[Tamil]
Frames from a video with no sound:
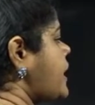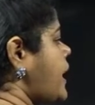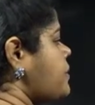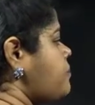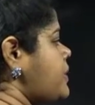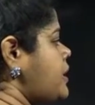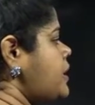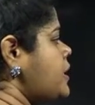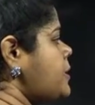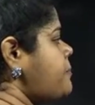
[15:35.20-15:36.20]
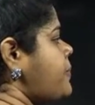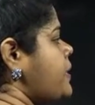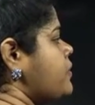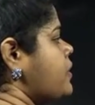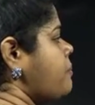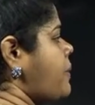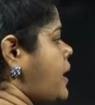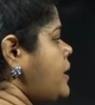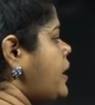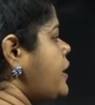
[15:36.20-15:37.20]
கேன் பி நிப் இன் த
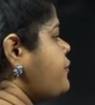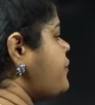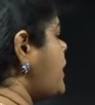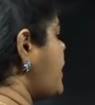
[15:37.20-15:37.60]
பட் இஃப் தே